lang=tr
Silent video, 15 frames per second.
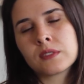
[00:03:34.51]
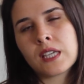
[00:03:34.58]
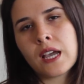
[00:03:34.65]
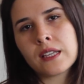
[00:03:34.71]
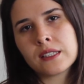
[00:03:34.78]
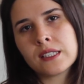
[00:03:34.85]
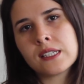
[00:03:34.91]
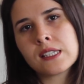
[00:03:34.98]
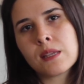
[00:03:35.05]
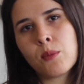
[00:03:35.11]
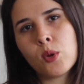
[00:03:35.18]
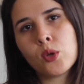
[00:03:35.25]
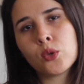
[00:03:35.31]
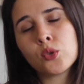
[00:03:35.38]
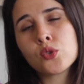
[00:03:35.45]
Kendinize
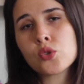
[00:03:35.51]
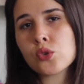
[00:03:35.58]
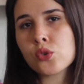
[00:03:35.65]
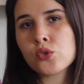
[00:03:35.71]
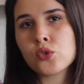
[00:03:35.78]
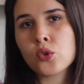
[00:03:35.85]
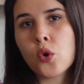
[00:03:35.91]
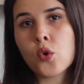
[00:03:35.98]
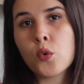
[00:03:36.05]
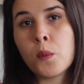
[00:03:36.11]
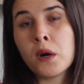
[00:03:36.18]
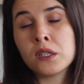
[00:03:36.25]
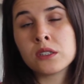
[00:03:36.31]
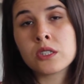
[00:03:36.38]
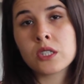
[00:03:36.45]
böyle küçük küçük
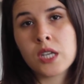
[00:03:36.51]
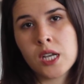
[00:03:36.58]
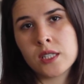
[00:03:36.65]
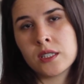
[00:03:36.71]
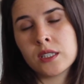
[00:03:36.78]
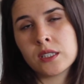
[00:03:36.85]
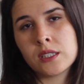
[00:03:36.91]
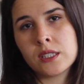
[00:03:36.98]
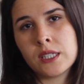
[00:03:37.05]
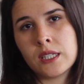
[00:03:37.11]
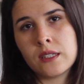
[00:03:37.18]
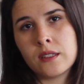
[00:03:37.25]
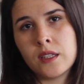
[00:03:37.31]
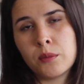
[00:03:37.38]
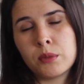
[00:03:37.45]
okuma alışkanlıkları
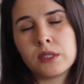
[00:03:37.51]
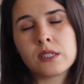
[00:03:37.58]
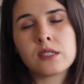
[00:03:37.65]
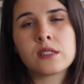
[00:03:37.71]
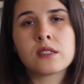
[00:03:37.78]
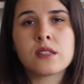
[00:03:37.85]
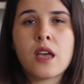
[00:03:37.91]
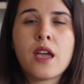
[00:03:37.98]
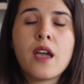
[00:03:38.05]
edinebilirsiniz.